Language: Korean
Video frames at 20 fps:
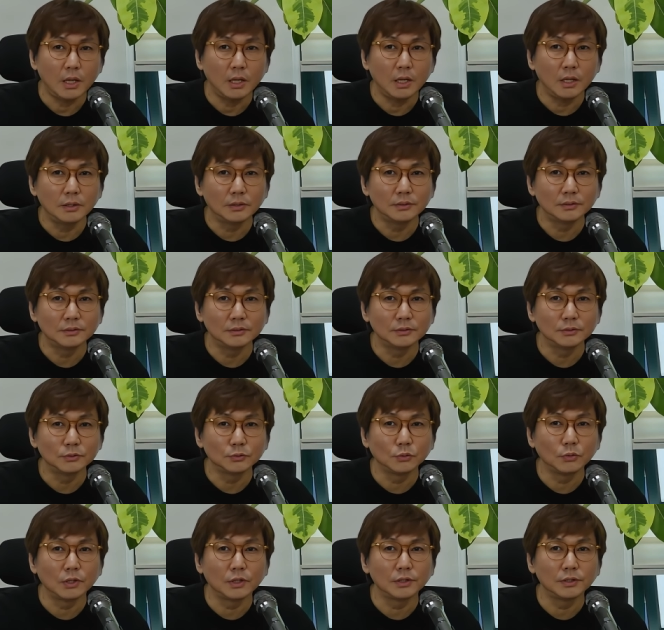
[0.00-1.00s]
어,
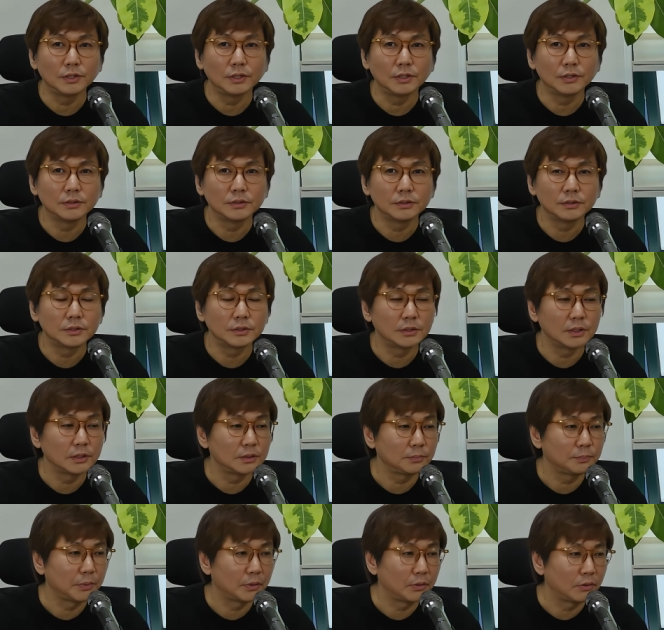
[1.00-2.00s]
소나기의 그
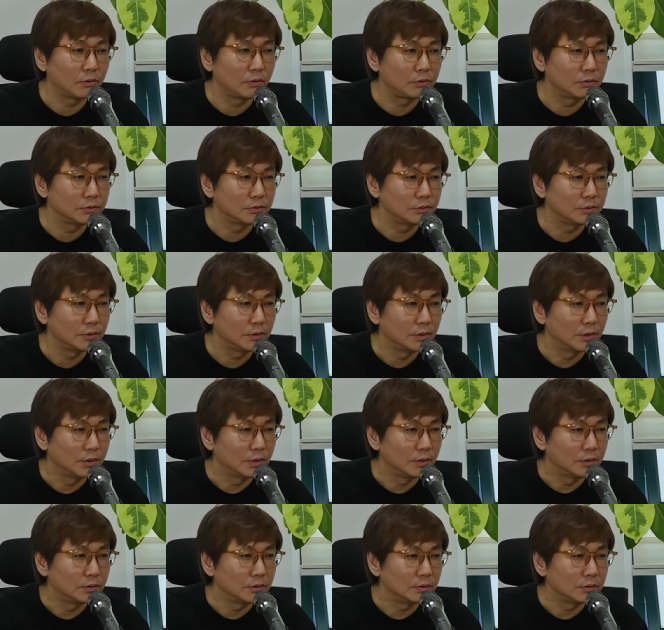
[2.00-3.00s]
시대적 배경은
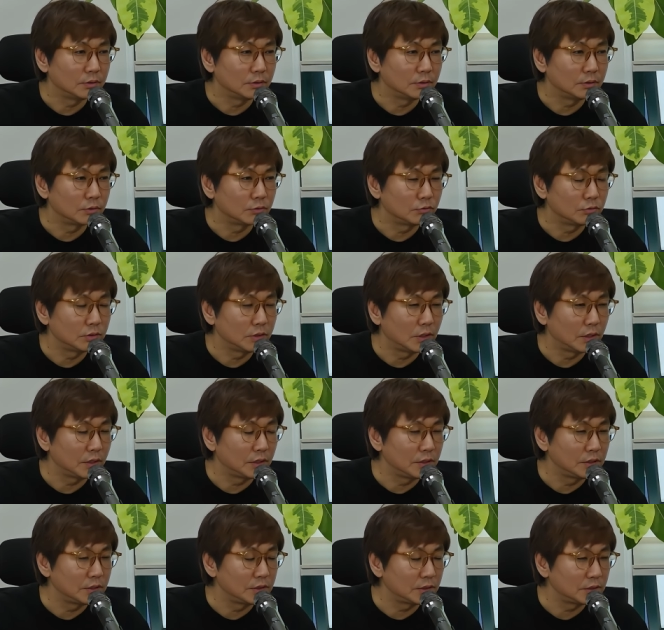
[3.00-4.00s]
어, 우리나라
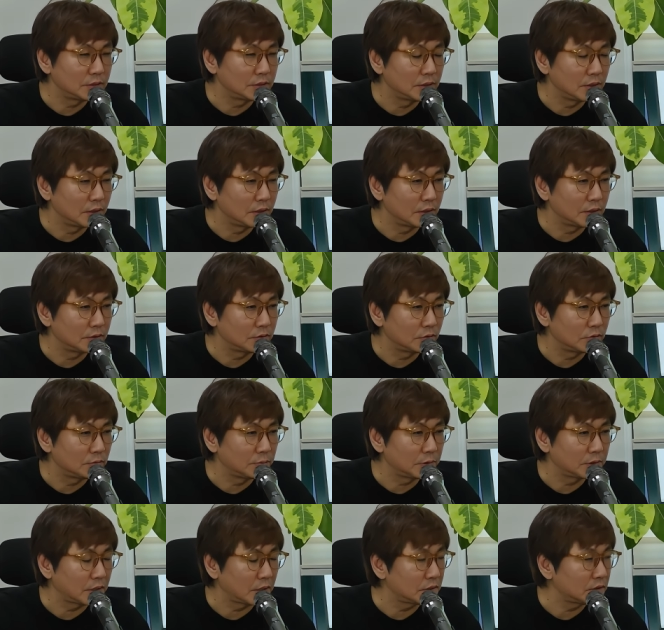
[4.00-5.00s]
일제 시대
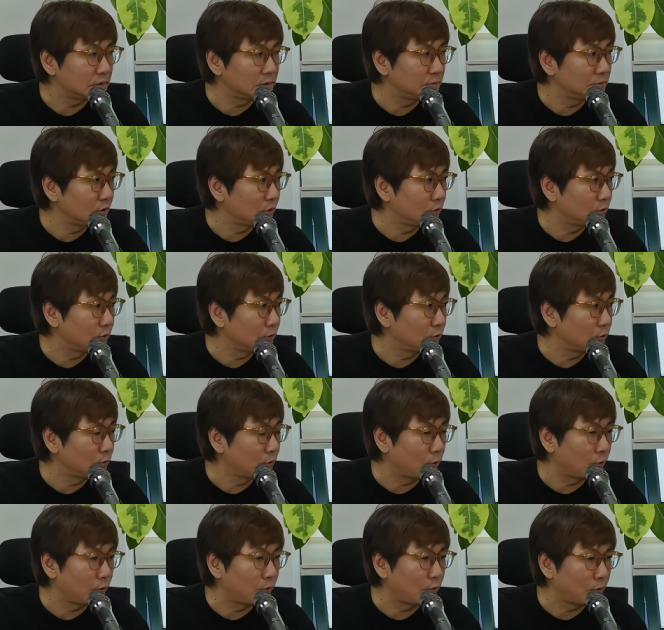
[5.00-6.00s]

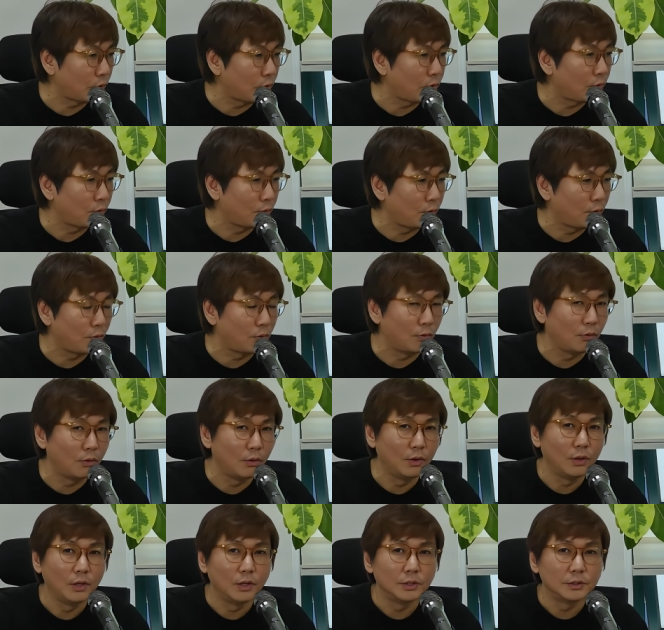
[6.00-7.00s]
천구백사십이년도였고
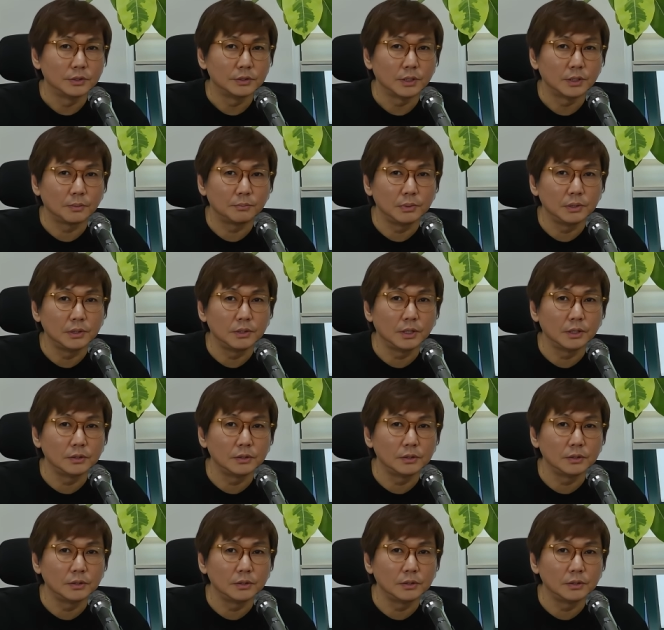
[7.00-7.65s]
제가 미래를